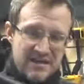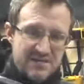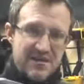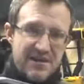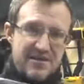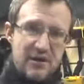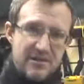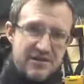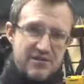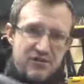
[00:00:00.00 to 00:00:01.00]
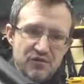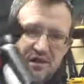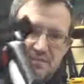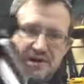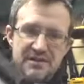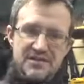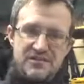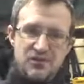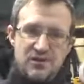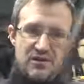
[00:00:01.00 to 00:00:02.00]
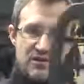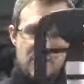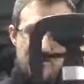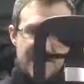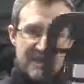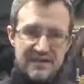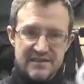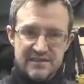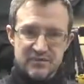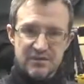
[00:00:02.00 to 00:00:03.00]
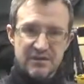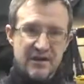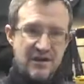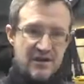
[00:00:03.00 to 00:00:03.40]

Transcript: Вот смотрите, опять же, вот его компактность. Все, вот она, вот он.